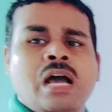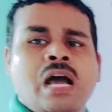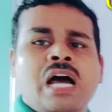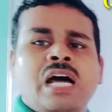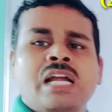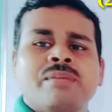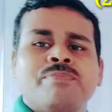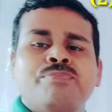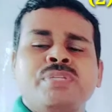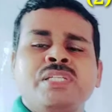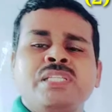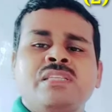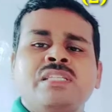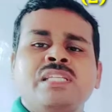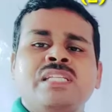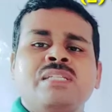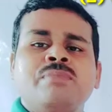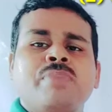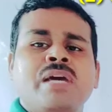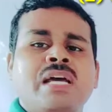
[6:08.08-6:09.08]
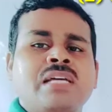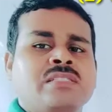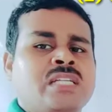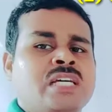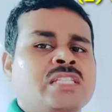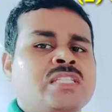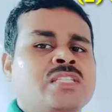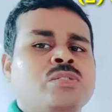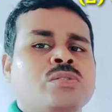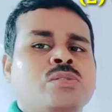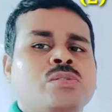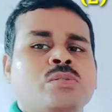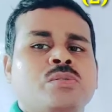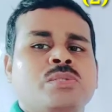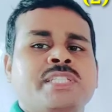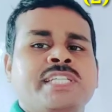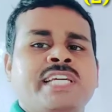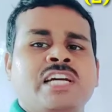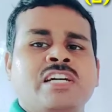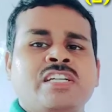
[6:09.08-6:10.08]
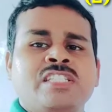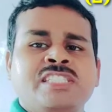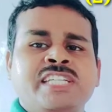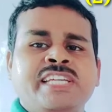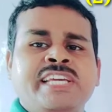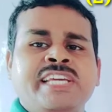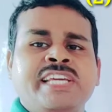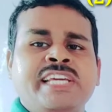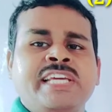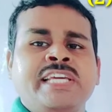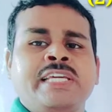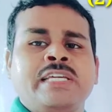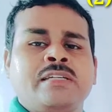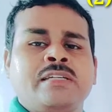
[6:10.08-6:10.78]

আর বৃত্তের ব্যাসার্ধ দেওয়া আছে এ